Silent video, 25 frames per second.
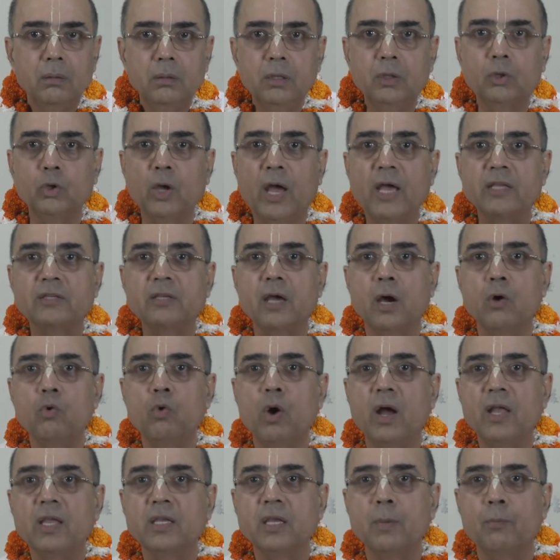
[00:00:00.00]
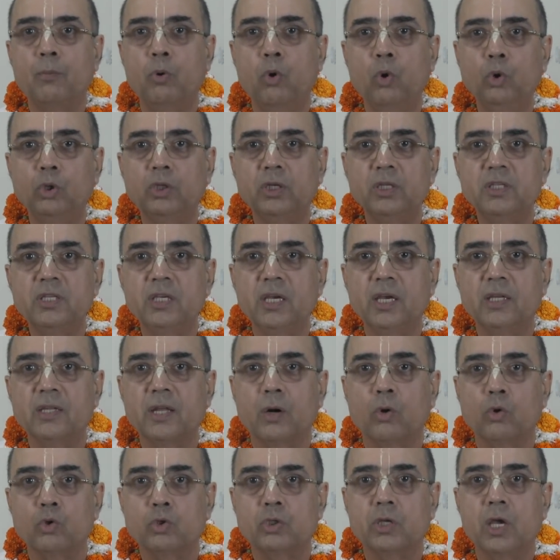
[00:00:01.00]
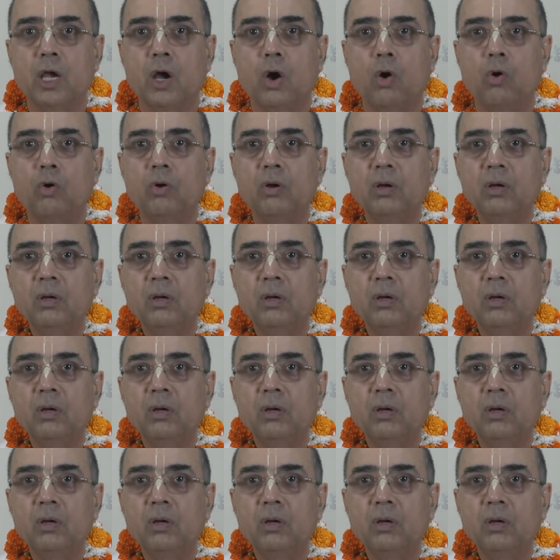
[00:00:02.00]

ये तो ऐसा हुआ जैसे भूत किसी के अंदर घुस गया हो